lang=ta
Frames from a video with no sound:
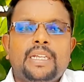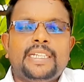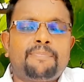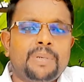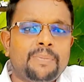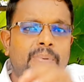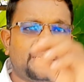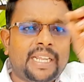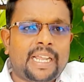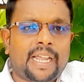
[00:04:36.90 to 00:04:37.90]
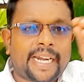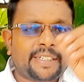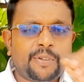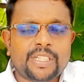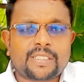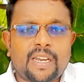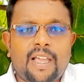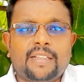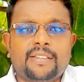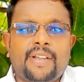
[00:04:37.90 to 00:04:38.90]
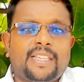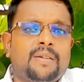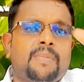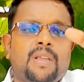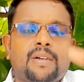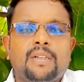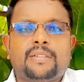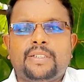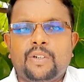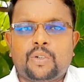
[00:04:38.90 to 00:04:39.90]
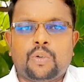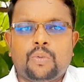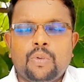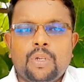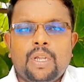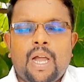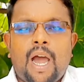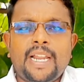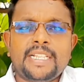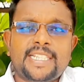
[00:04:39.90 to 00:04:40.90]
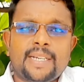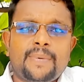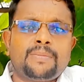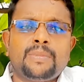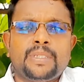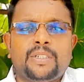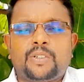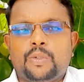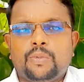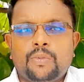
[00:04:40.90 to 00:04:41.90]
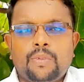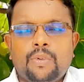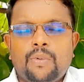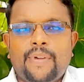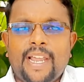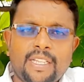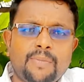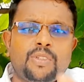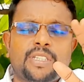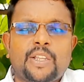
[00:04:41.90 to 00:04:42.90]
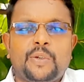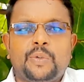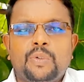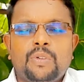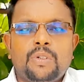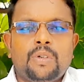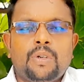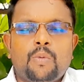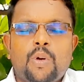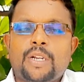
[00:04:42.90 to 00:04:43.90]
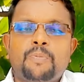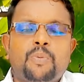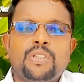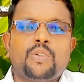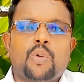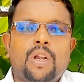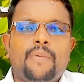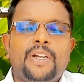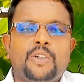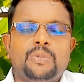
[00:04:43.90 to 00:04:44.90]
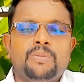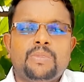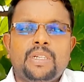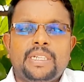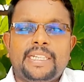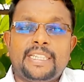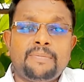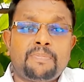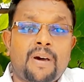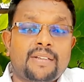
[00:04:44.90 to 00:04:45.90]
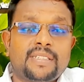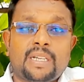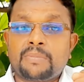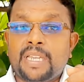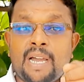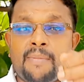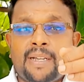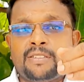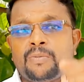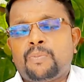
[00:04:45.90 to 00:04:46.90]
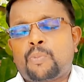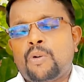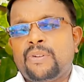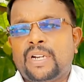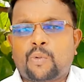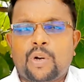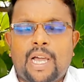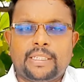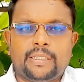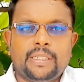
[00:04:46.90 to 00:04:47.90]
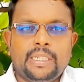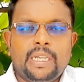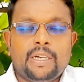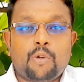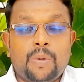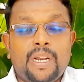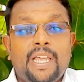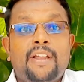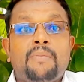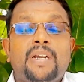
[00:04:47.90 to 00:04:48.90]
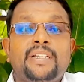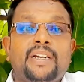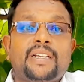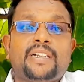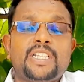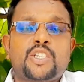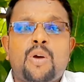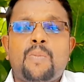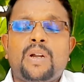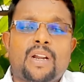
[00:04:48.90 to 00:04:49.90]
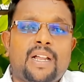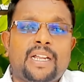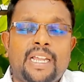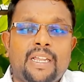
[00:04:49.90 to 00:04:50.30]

இப்படிப்பட்ட ஆக்டிவிட்டீஸ்லாம் அந்த வேதபாரர்களுக்கு இருக்கும் ஆனால் ஜெபமும் இருக்கும் வேதமும் தெரியும் ஒன்றை புரிந்து கொள்ள வேண்டும் இதை பார்த்து நாம் ஏமாந்து போய்விடக்கூடாது ரொம்ப நேரம் மணிக்கணக்காக ஜாம் பண்ணுறாங்க